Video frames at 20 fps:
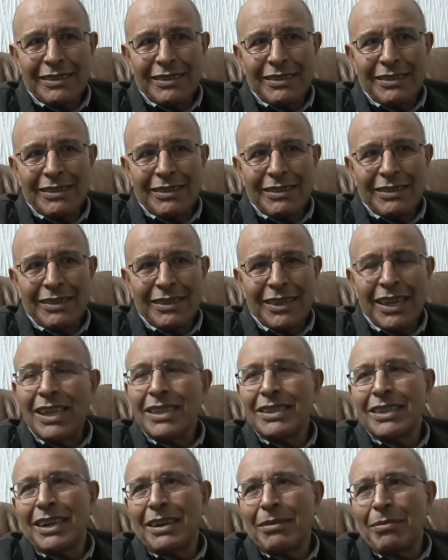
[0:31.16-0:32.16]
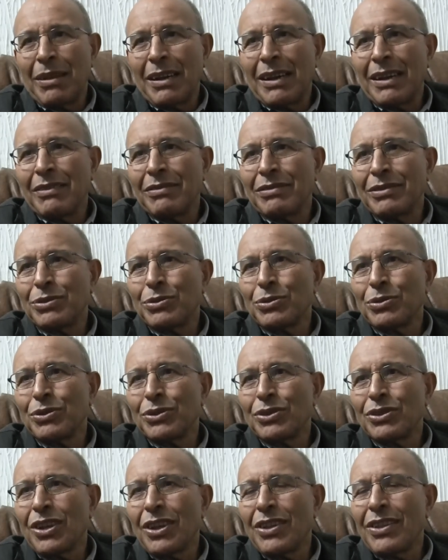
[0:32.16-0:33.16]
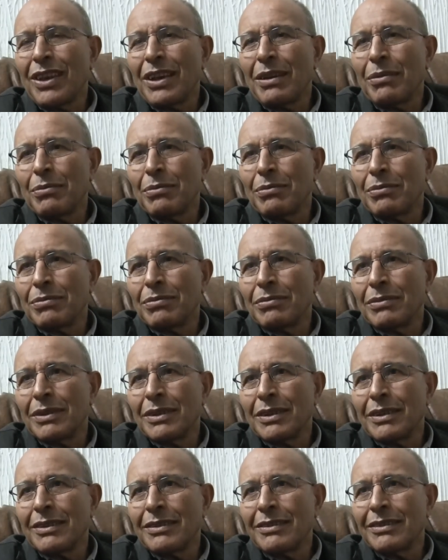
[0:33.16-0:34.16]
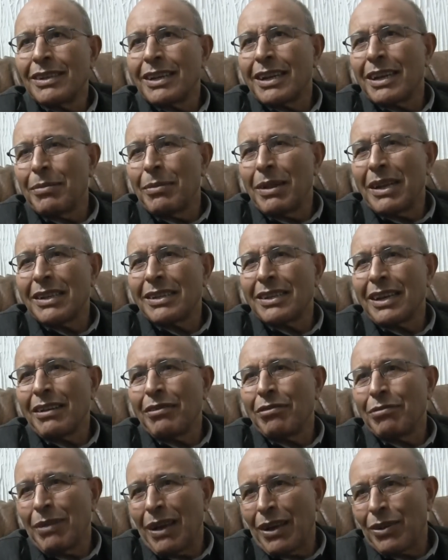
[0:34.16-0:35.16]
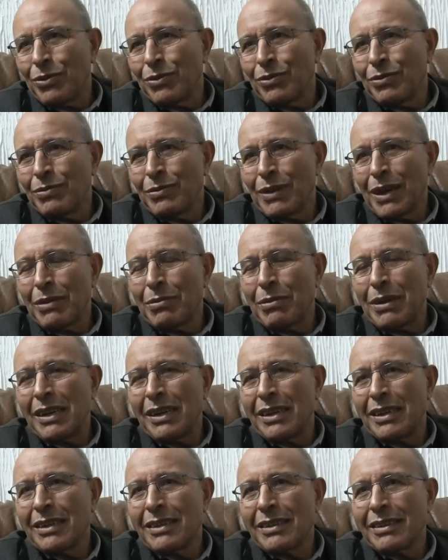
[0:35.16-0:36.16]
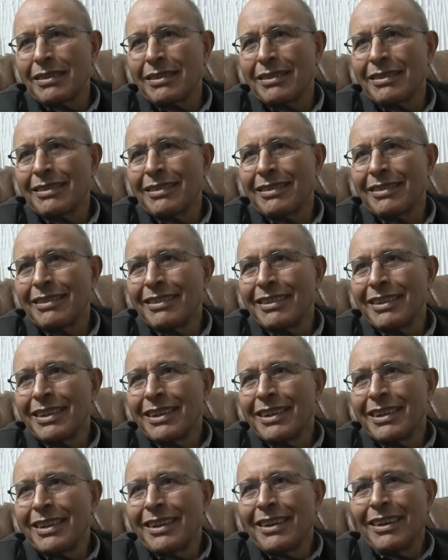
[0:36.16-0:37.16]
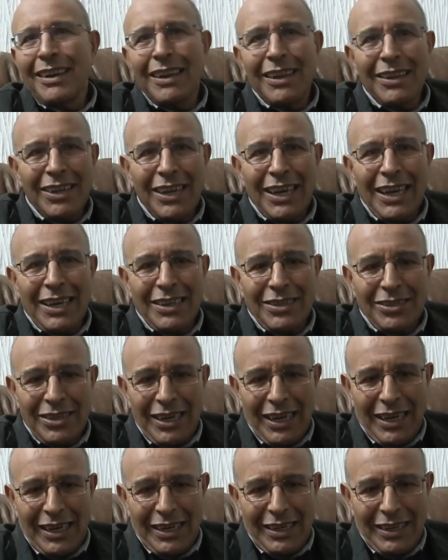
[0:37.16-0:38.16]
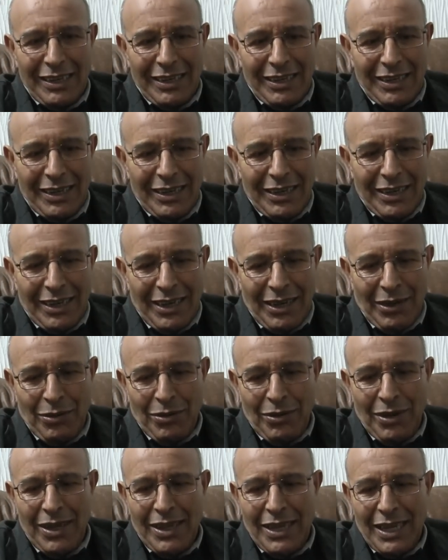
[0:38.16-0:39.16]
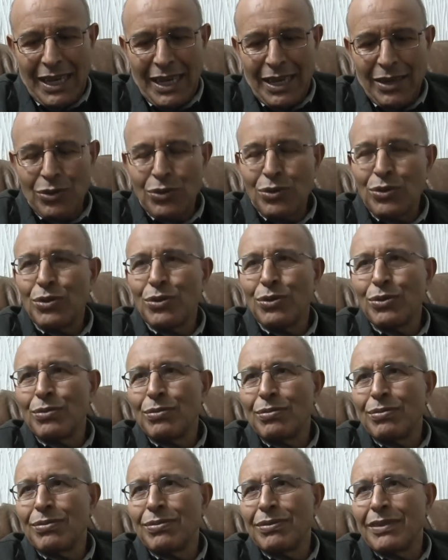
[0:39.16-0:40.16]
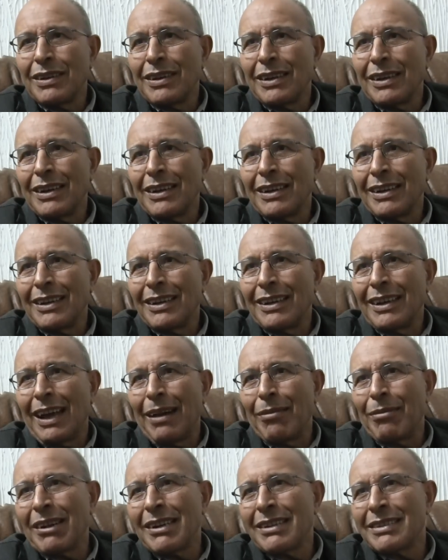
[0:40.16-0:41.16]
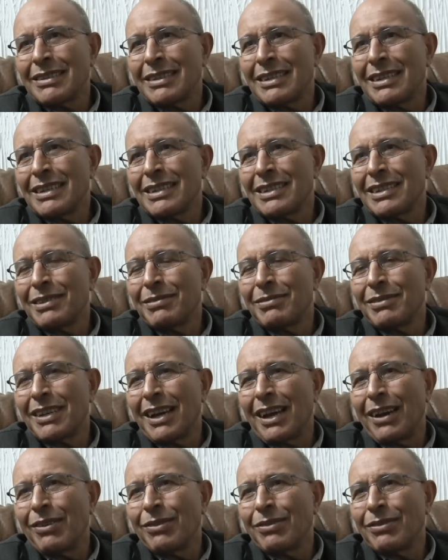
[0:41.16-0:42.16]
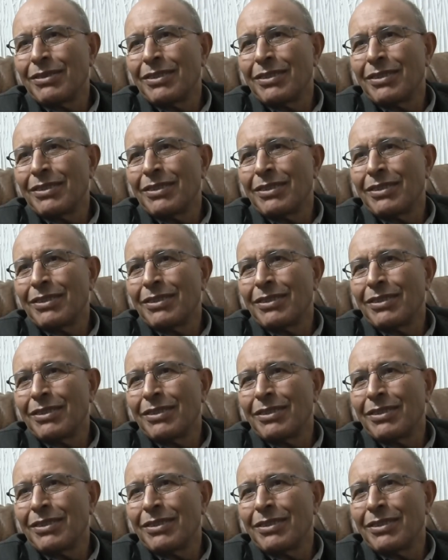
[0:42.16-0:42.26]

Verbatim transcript: آه، نادره معناها في تونس هالأيام زي كمال طيف معروف من قبل هذيك شكل او هذيك اسلوب العمل السياسي نتاعو